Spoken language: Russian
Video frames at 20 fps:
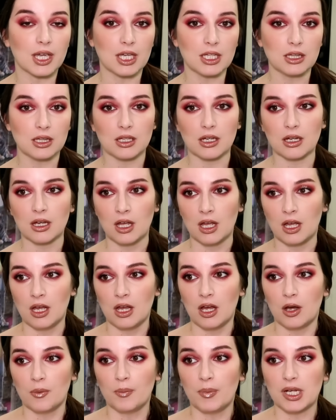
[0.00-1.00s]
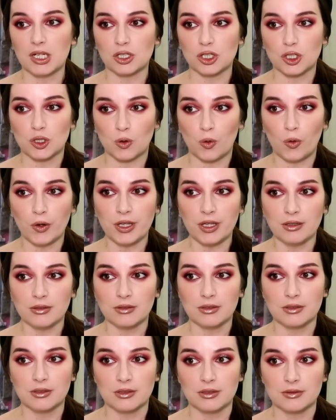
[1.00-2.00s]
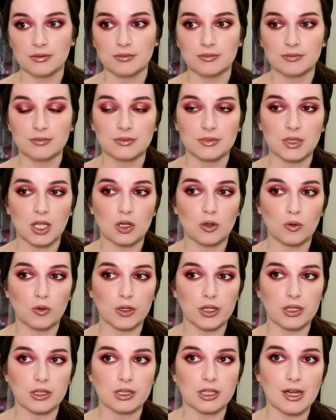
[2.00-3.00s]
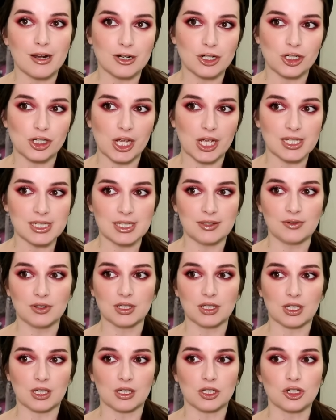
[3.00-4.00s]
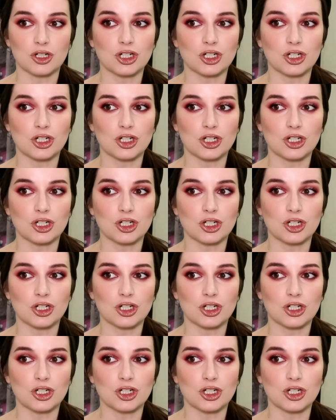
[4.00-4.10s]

Это большой такой торжественный,